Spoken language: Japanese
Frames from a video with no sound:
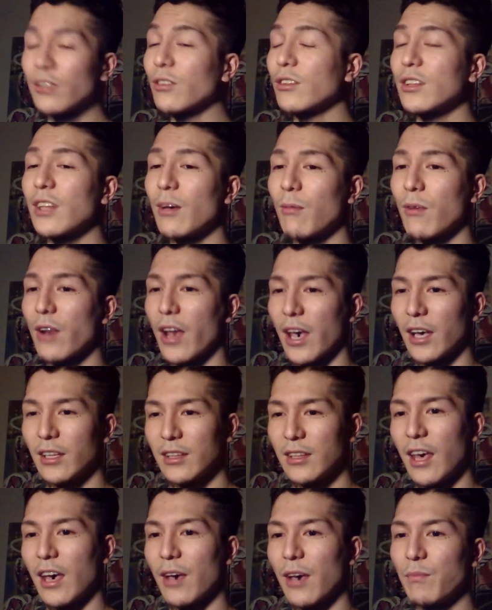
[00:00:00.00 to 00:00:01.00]
とんでもない。
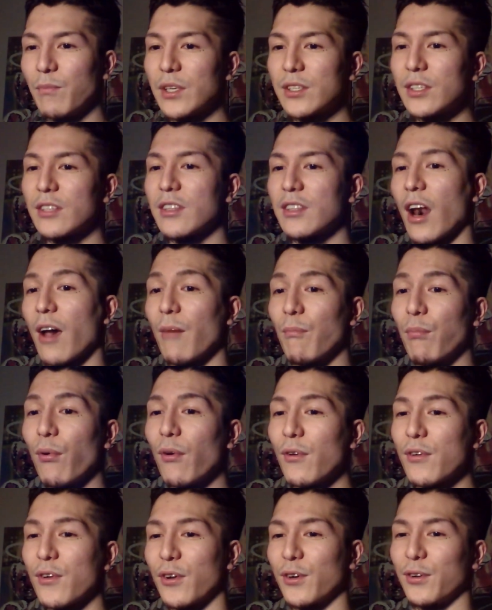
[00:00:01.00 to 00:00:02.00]
で、ミスったら
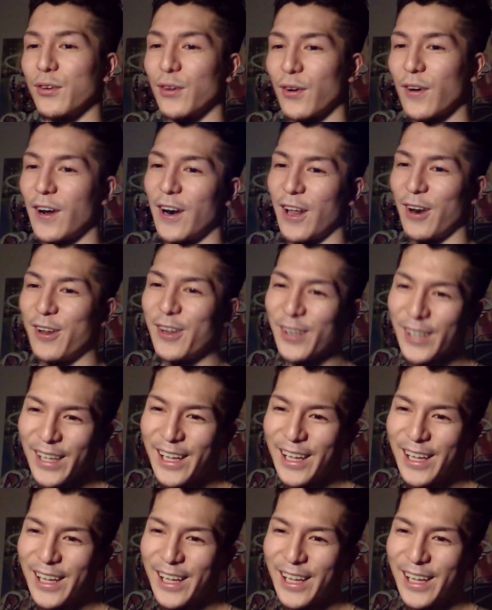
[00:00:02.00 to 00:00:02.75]
暴力振るわれる。